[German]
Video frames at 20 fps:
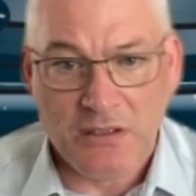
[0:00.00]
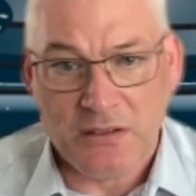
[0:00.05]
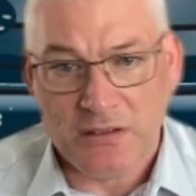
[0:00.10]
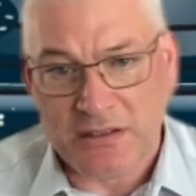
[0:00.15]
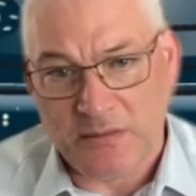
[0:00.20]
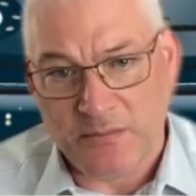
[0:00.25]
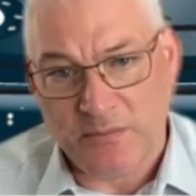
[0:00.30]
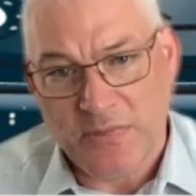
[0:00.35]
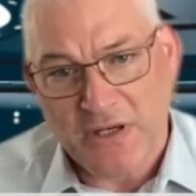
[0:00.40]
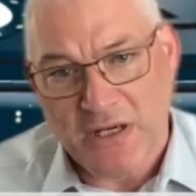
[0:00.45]

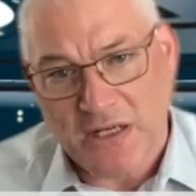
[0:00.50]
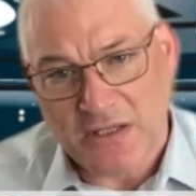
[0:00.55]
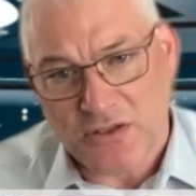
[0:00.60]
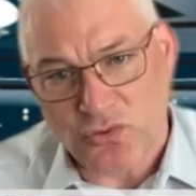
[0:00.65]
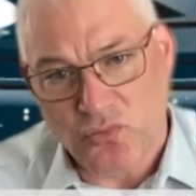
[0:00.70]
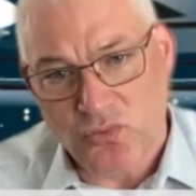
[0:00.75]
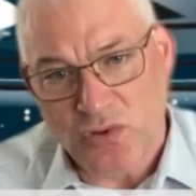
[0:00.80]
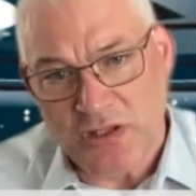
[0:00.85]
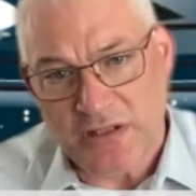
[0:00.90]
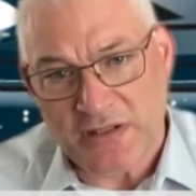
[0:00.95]

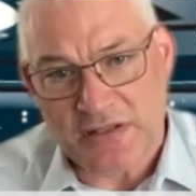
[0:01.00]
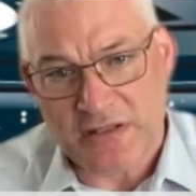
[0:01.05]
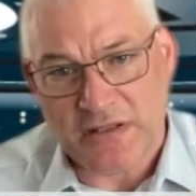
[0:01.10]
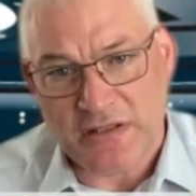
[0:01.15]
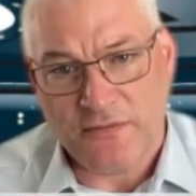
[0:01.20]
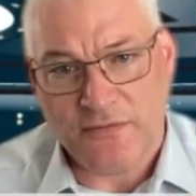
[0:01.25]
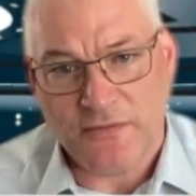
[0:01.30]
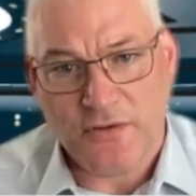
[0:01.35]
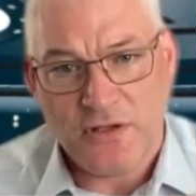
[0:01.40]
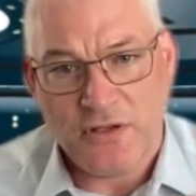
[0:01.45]
Temperaturen
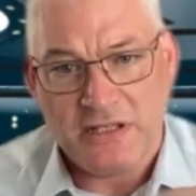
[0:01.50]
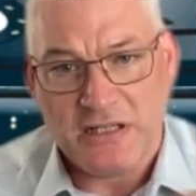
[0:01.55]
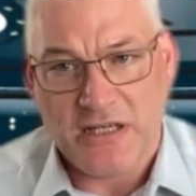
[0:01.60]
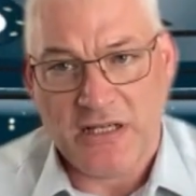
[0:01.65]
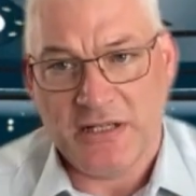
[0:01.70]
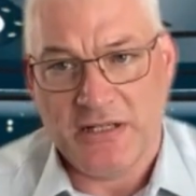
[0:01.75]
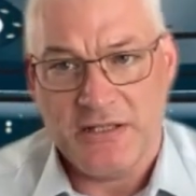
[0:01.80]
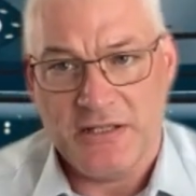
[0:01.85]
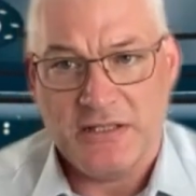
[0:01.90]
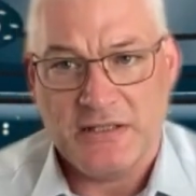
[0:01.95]
sind völlig
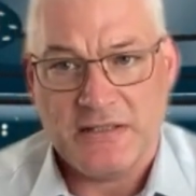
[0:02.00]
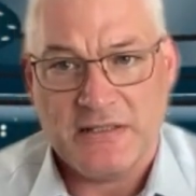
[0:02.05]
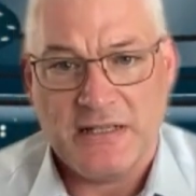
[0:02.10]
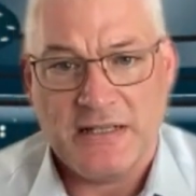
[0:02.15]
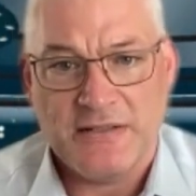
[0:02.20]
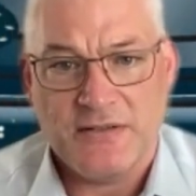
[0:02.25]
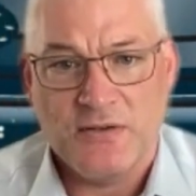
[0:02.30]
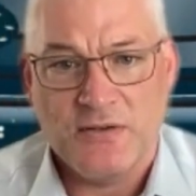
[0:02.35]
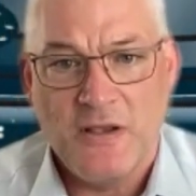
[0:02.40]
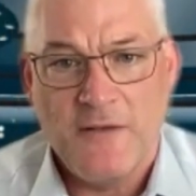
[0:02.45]
anders.
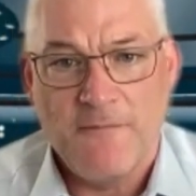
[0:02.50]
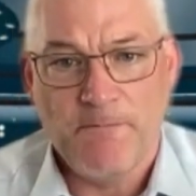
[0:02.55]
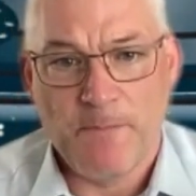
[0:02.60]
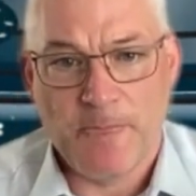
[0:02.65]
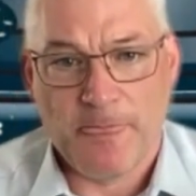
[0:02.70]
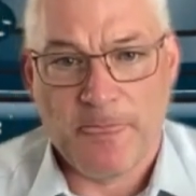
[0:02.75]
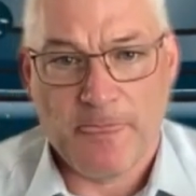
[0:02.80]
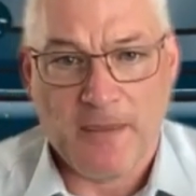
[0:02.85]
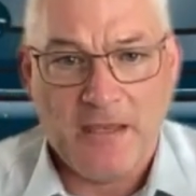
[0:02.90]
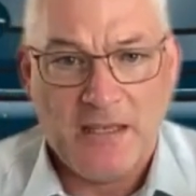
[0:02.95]
Also
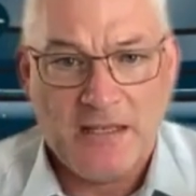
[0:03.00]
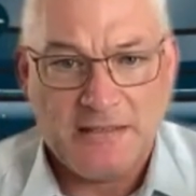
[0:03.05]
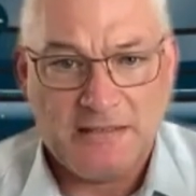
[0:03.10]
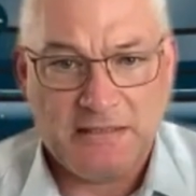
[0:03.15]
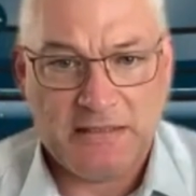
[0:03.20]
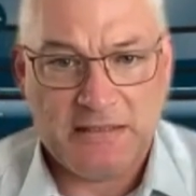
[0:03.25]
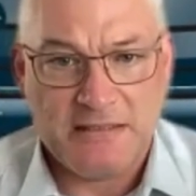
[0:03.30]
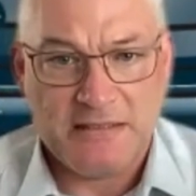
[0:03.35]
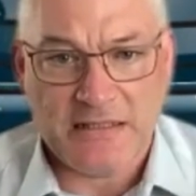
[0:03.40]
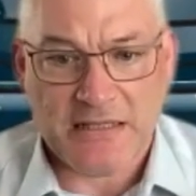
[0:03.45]
es
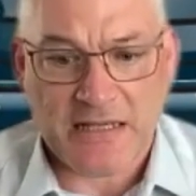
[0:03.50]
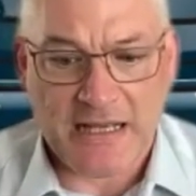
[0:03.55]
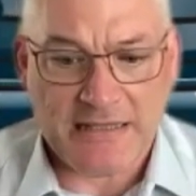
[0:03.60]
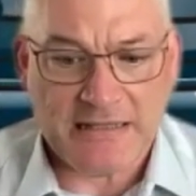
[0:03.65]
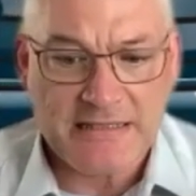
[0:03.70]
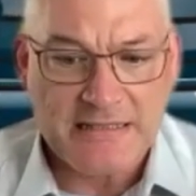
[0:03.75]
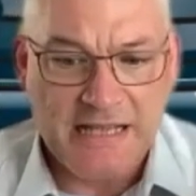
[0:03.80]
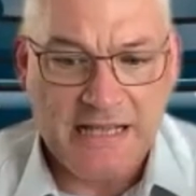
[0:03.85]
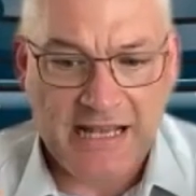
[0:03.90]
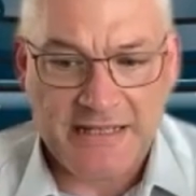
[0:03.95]
ist eine
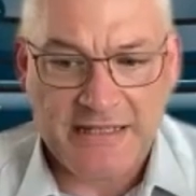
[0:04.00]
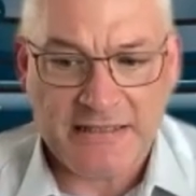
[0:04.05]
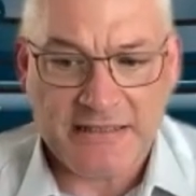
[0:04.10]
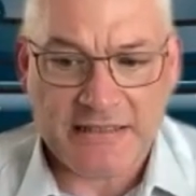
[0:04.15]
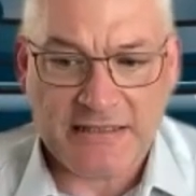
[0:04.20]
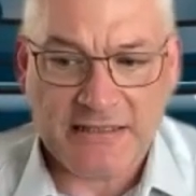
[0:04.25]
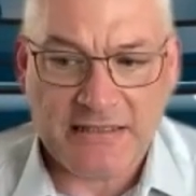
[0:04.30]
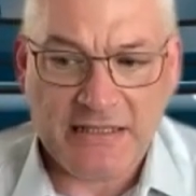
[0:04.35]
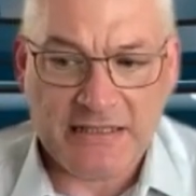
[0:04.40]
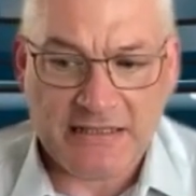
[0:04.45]
ganz
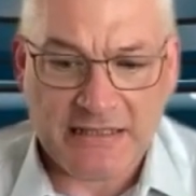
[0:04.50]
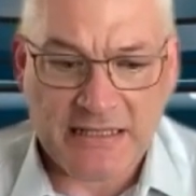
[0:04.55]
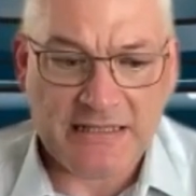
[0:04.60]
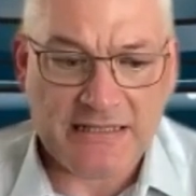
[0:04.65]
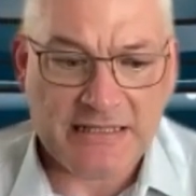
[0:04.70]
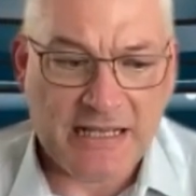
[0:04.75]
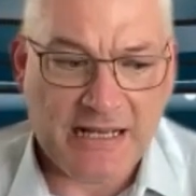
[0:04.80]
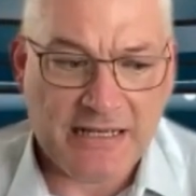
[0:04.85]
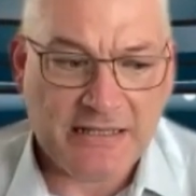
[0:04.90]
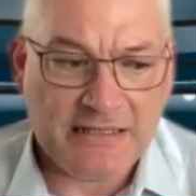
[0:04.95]
andere, ein
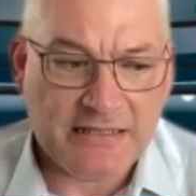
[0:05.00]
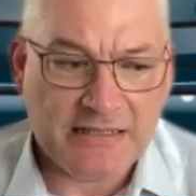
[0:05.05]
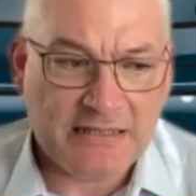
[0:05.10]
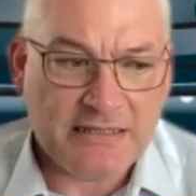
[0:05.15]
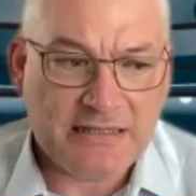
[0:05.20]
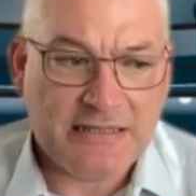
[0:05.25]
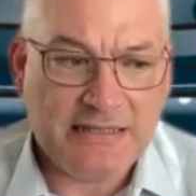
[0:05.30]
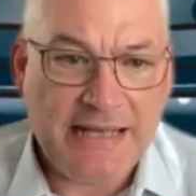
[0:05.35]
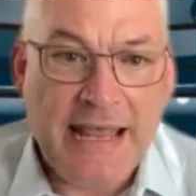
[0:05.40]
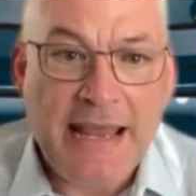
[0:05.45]
ganz
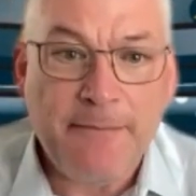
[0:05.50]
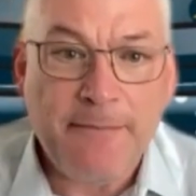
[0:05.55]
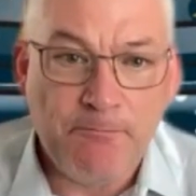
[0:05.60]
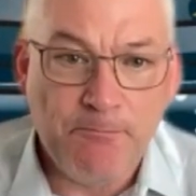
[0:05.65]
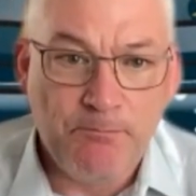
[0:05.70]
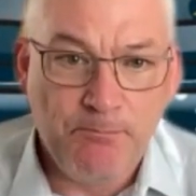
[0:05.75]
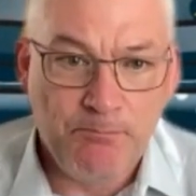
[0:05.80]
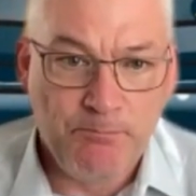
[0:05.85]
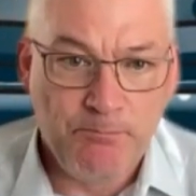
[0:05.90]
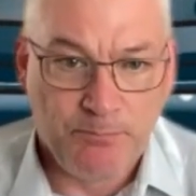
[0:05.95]
anderes
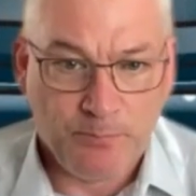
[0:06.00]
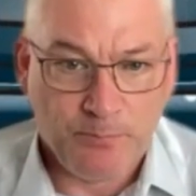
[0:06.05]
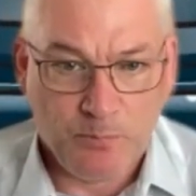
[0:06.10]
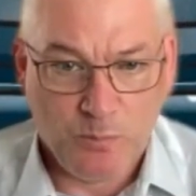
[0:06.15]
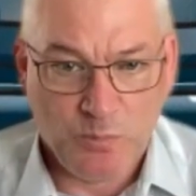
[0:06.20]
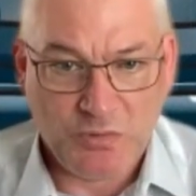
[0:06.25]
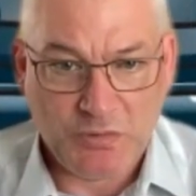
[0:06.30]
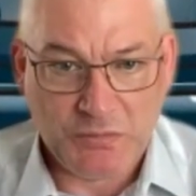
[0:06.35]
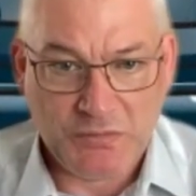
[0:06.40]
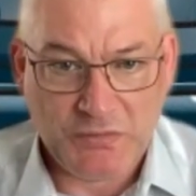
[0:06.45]
Leben
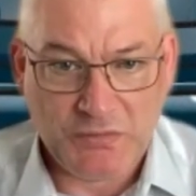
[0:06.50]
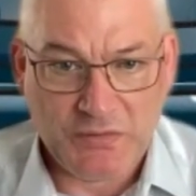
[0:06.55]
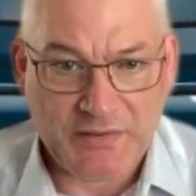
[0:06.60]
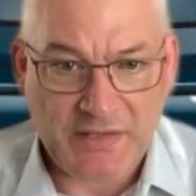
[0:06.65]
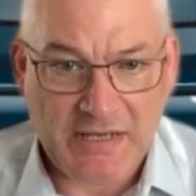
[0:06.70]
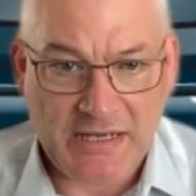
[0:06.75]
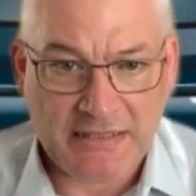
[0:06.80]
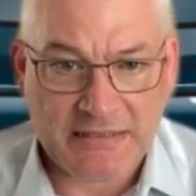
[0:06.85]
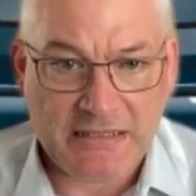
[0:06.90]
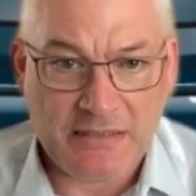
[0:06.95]

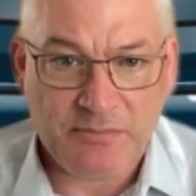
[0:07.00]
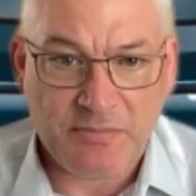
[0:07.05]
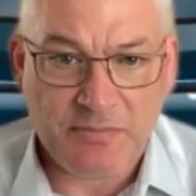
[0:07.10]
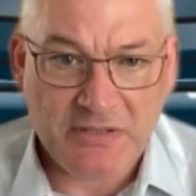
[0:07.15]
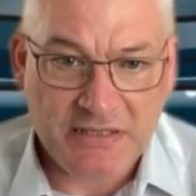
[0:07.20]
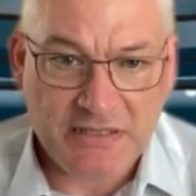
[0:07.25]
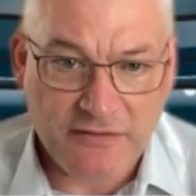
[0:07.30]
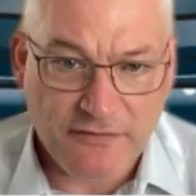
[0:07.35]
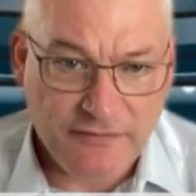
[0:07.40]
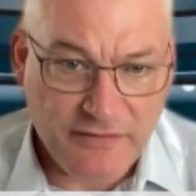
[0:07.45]
sozusagen. Dann bin
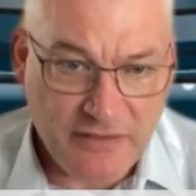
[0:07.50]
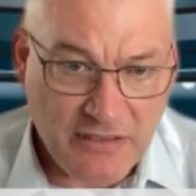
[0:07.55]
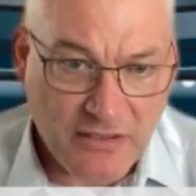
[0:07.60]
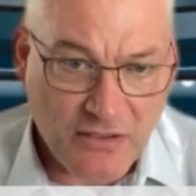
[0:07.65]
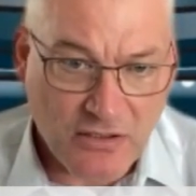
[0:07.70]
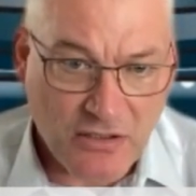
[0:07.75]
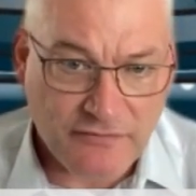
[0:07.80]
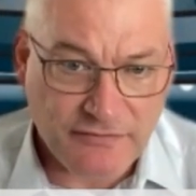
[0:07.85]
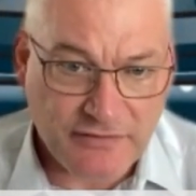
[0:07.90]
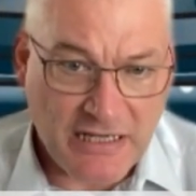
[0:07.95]
ich ja viel
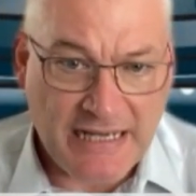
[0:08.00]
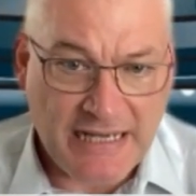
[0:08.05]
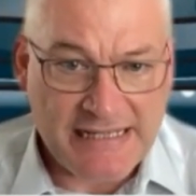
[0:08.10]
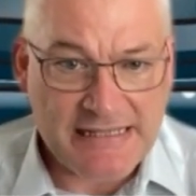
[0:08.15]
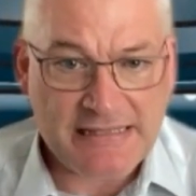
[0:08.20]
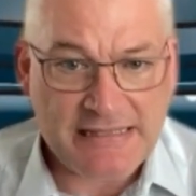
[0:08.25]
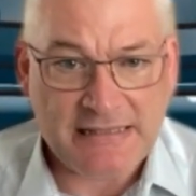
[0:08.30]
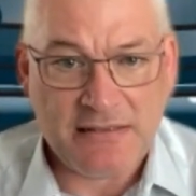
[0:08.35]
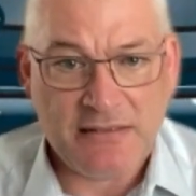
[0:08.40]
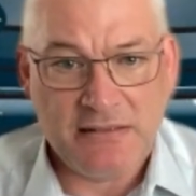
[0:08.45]
auch auf
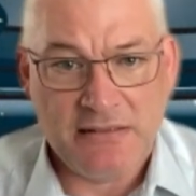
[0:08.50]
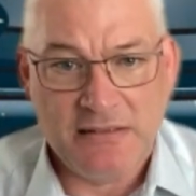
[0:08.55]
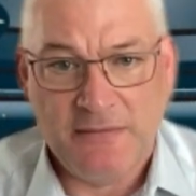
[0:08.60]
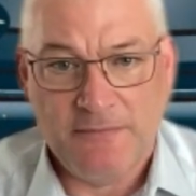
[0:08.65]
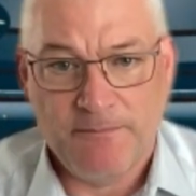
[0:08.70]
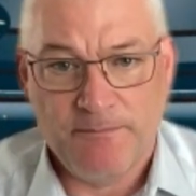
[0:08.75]
Reisen,